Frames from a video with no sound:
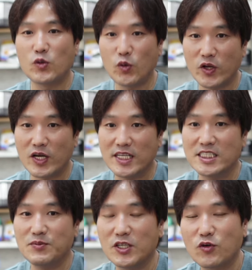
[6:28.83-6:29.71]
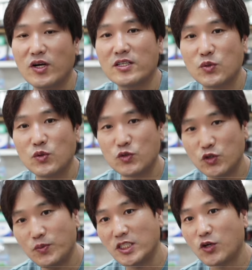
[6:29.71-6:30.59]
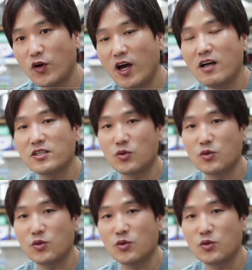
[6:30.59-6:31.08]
드론에 관심 있거나 드론을 구입하셨거나